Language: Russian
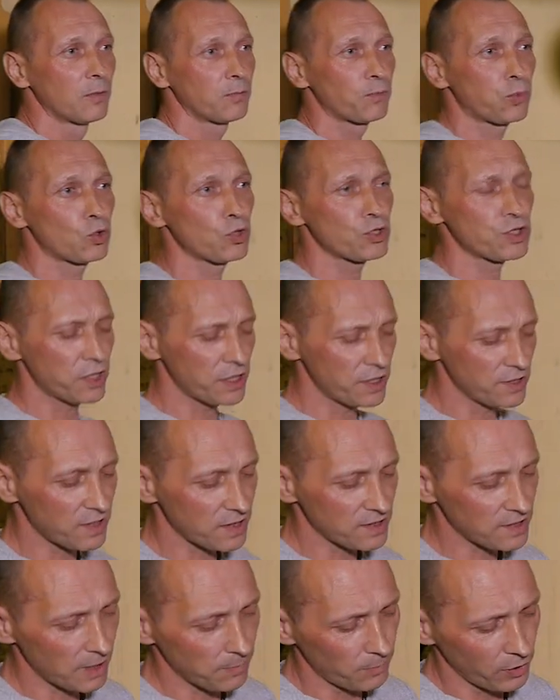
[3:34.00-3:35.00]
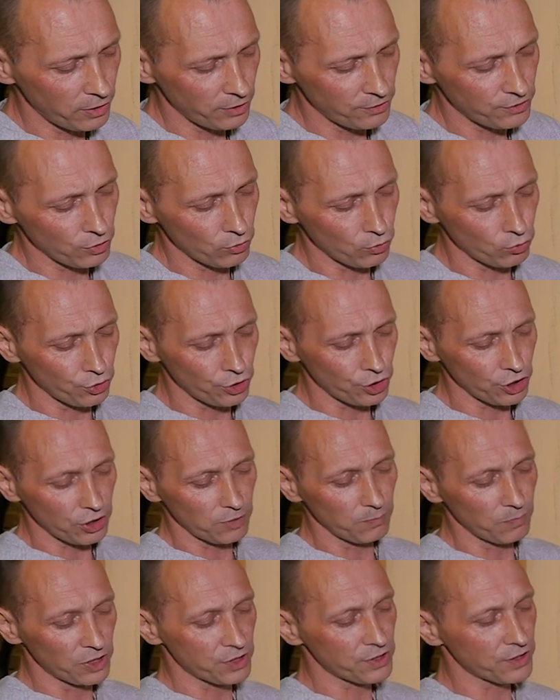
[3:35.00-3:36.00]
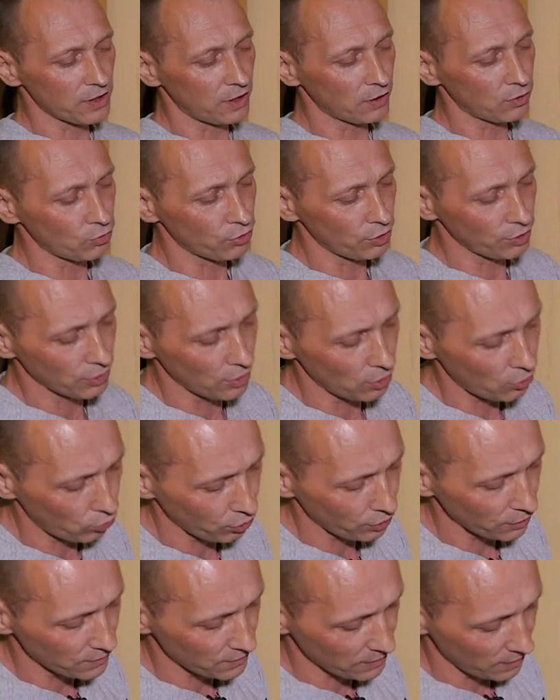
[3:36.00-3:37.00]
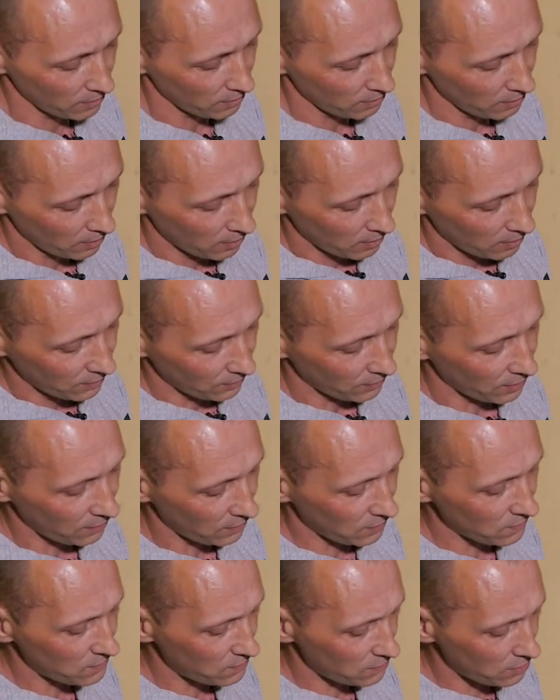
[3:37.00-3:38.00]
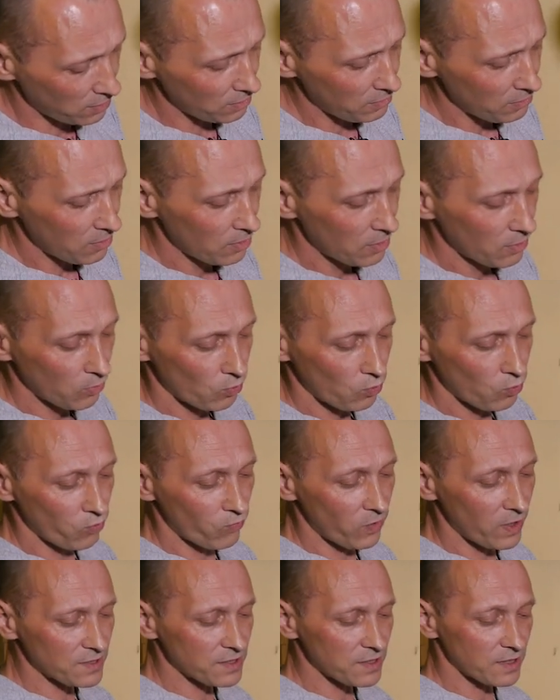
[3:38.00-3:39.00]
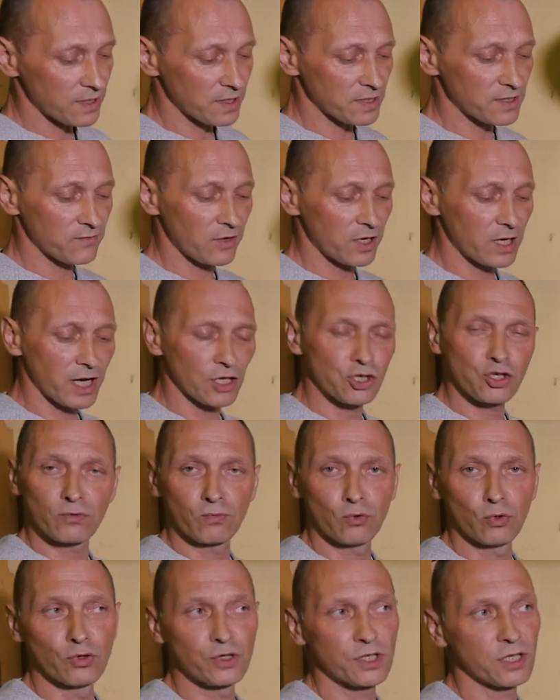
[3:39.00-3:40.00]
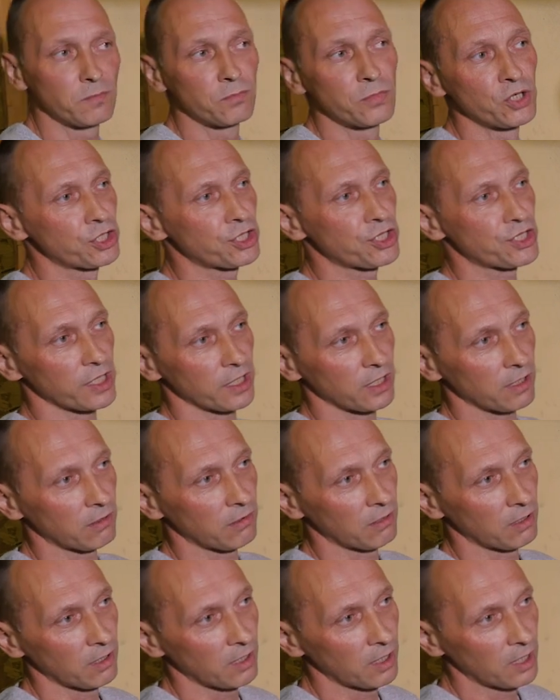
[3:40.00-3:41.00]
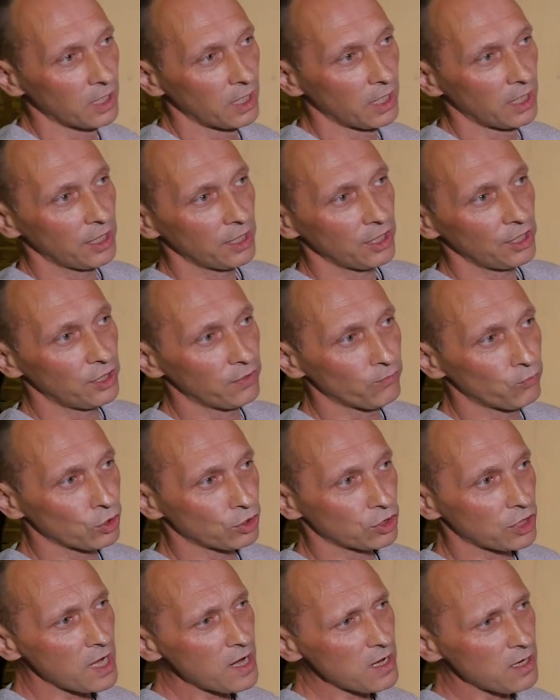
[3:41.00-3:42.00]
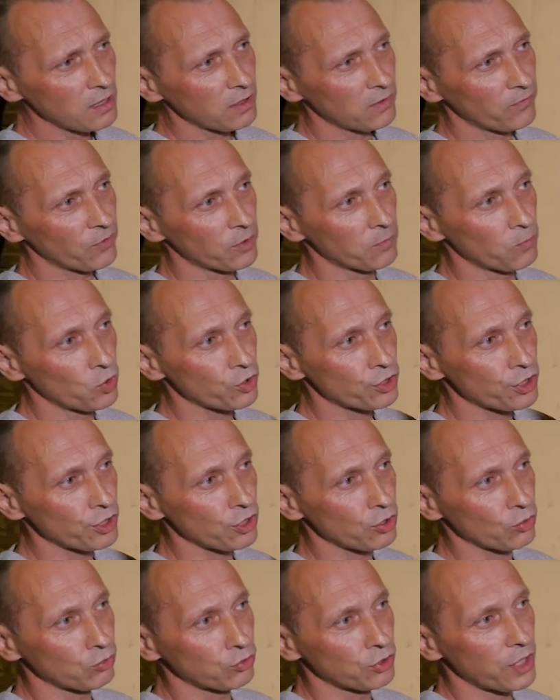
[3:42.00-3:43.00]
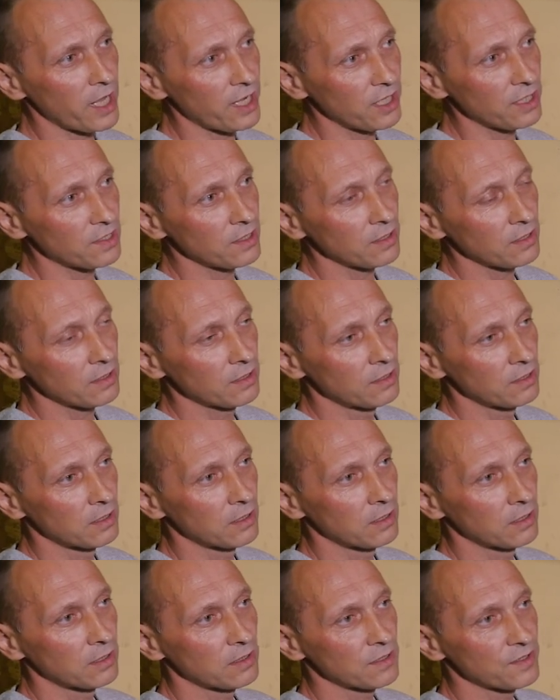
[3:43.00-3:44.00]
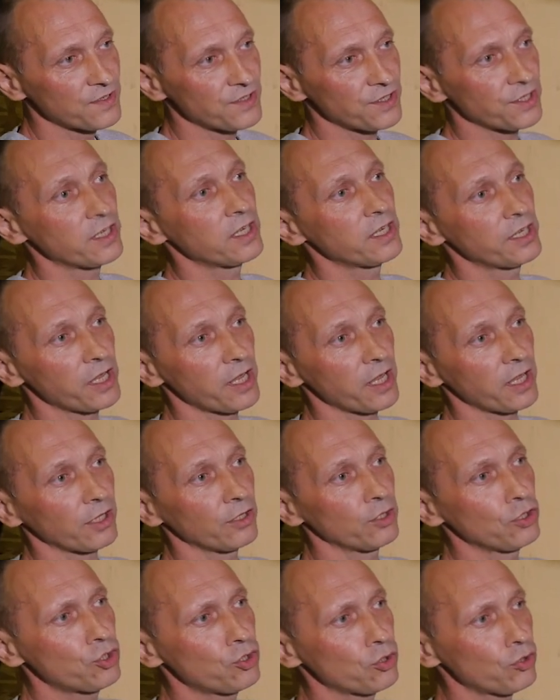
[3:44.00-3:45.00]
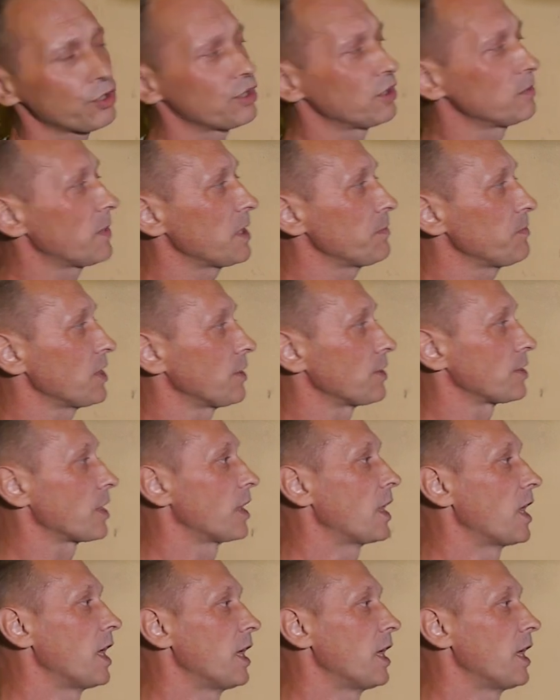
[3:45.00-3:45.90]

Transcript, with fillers: Просто из-за стабилизирующих мышц, которые находятся на кисти, у вас разворачиваются мышцы. И вот так вы можете ударить сильнее. Еще один момент.